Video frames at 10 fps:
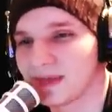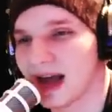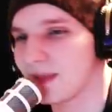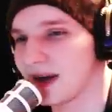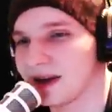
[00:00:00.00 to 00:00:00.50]

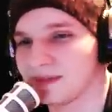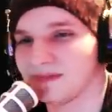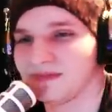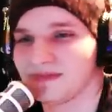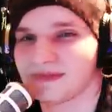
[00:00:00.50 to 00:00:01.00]
Aber
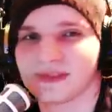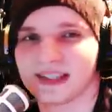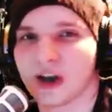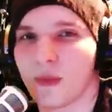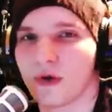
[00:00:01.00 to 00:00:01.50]

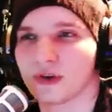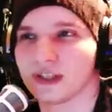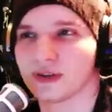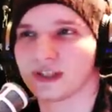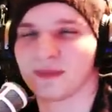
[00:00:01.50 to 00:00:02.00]
ich glaube auch
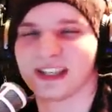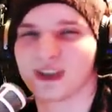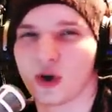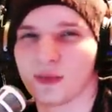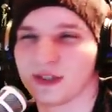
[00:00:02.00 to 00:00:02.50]
nicht, oder ich bin nicht
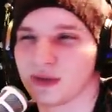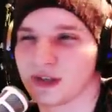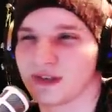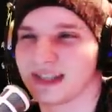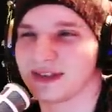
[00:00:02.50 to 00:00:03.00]
gläubig oder sowas.